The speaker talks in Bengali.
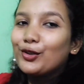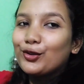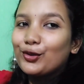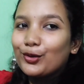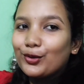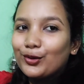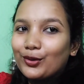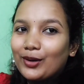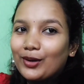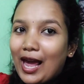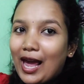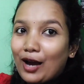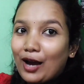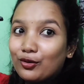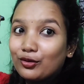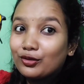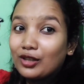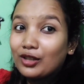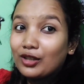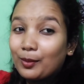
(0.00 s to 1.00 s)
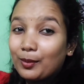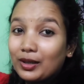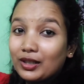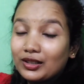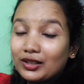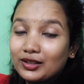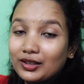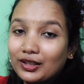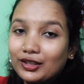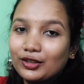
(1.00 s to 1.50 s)
তো এখন আমার
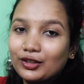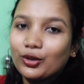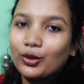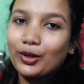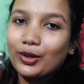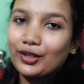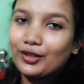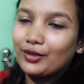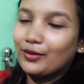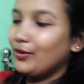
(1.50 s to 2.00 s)
শেষ হয়েছে